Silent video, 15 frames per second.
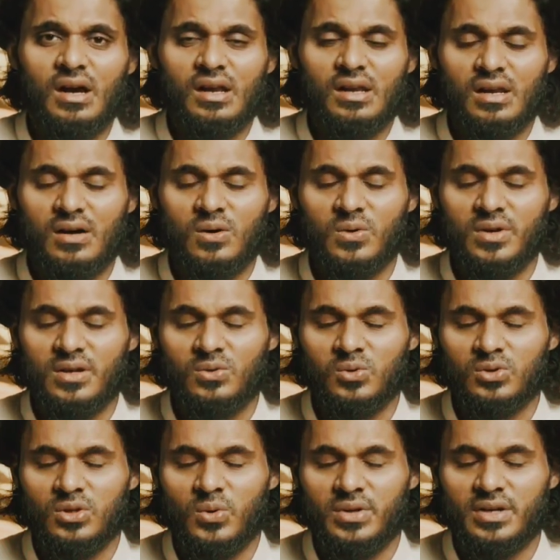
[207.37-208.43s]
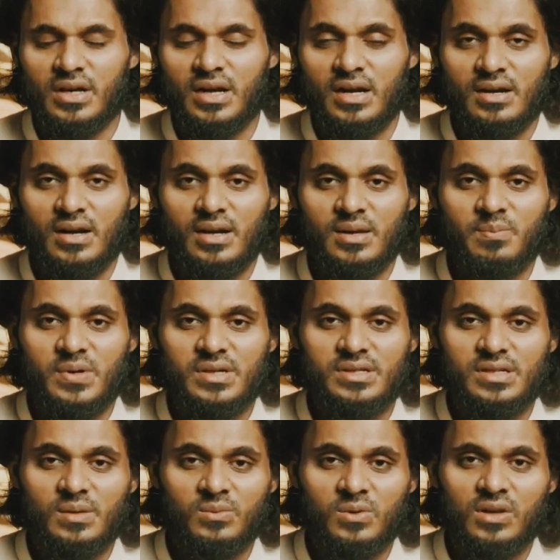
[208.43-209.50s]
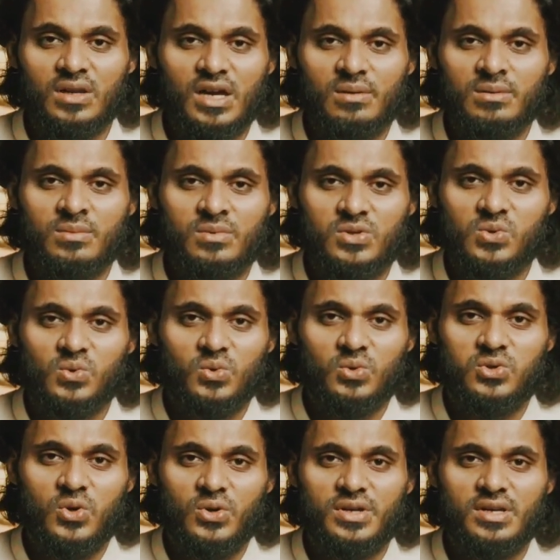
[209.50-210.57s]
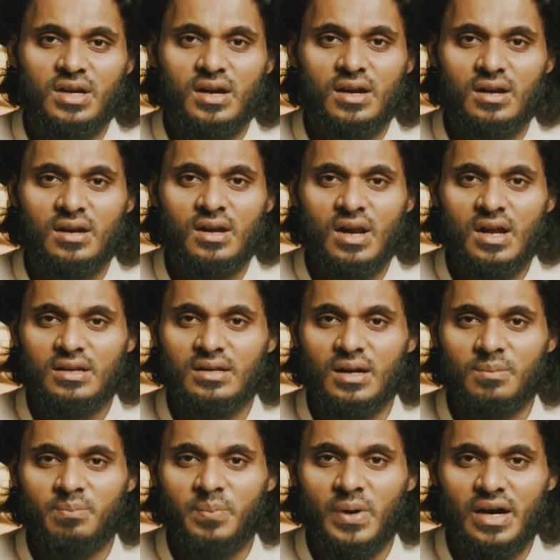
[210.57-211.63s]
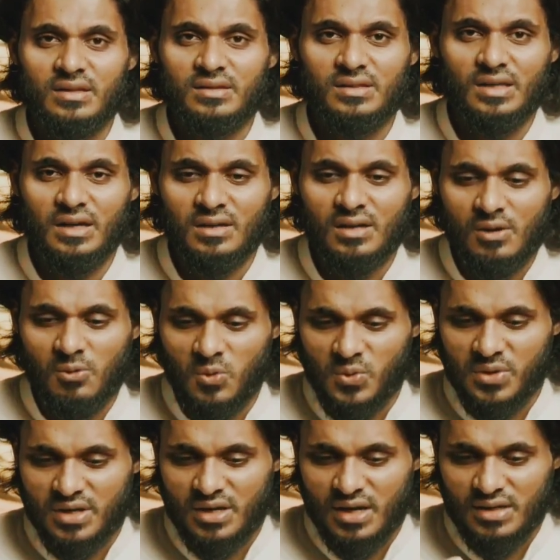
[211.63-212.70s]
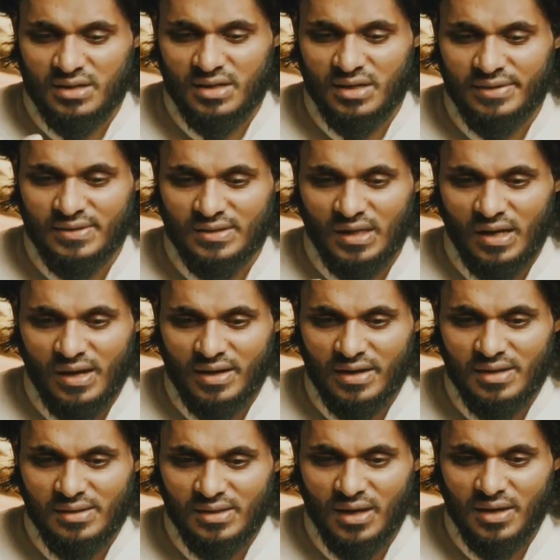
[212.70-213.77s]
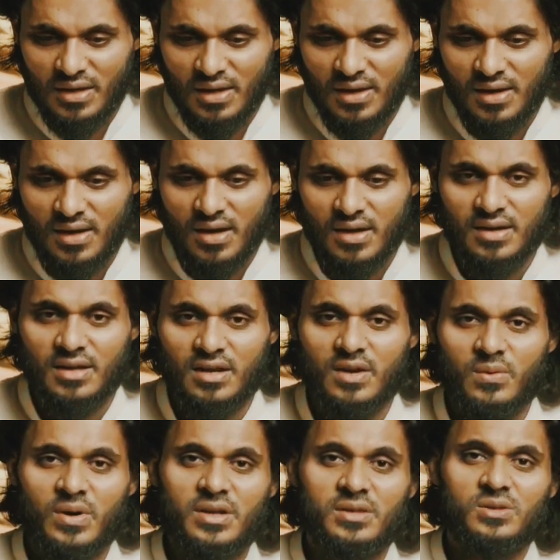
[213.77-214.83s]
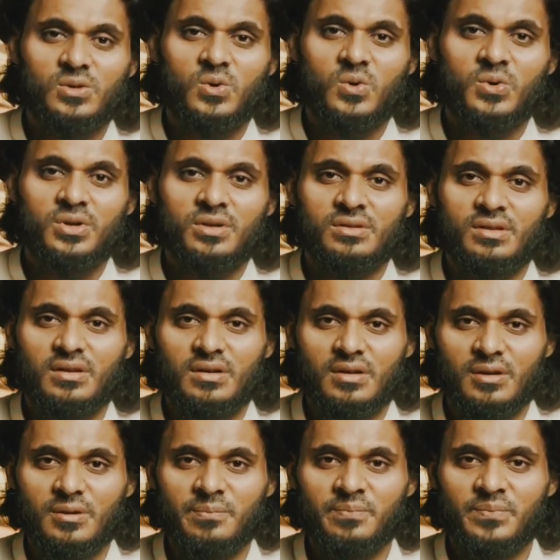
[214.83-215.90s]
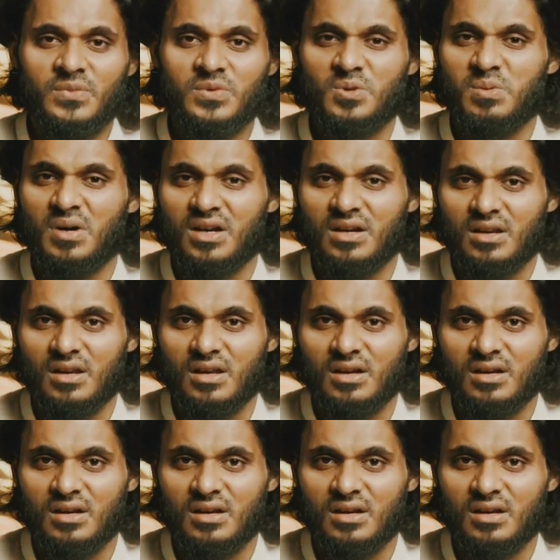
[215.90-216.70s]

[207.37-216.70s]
அல்லாஹுடைய தூதருடைய கண்களை பற்றி அப்துல்லா இவன் மசூது சொல்கிறார்கள் நான் பார்த்தேன் அவர்களுடைய கண்கள் தாரை தாரையாக கண்ணீரை வடித்து கொண்டிருந்தது என்று சுஹான்